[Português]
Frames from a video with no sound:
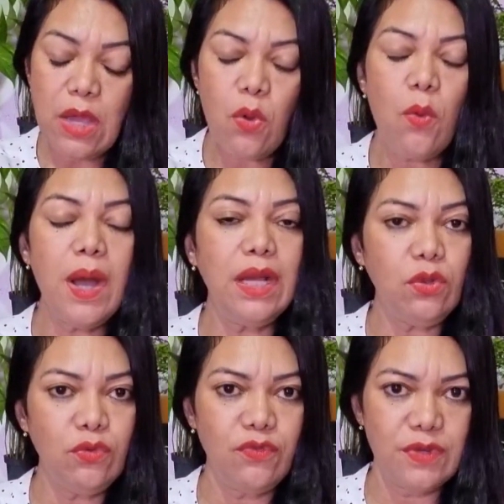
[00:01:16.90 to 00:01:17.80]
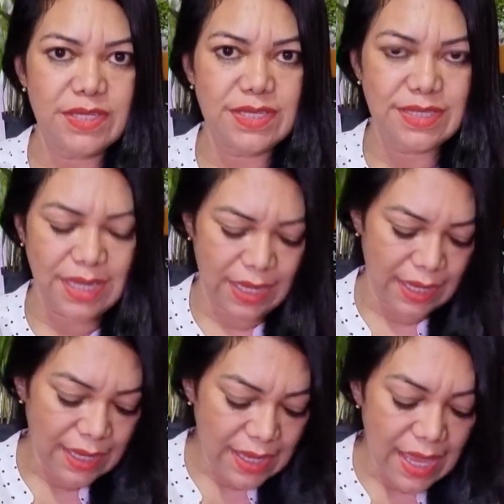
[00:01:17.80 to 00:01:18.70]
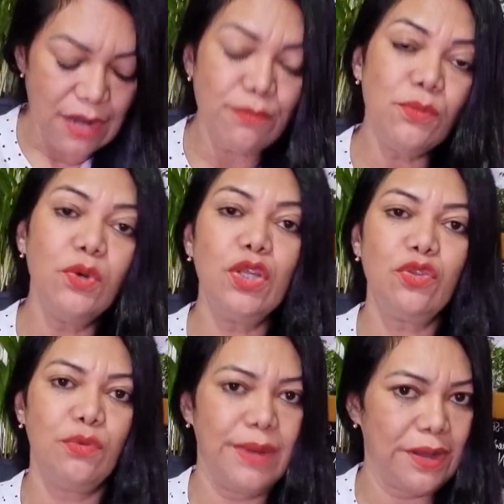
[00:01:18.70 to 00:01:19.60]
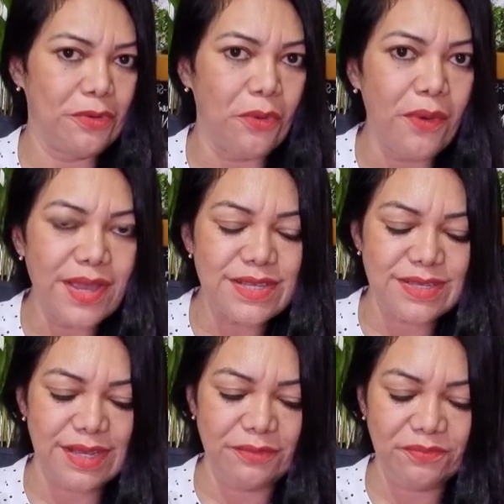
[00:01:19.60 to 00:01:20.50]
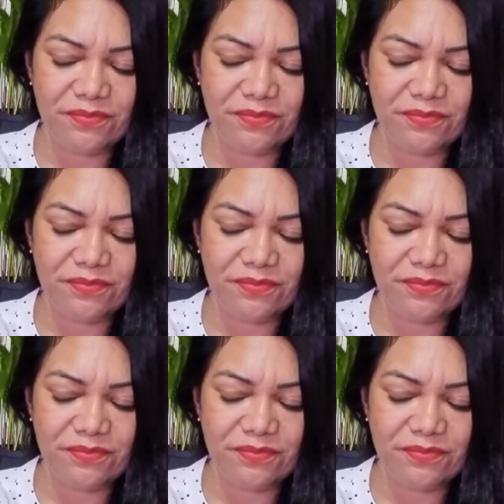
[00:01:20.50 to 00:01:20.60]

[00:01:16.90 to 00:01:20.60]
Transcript: Quando você quer muito uma coisa,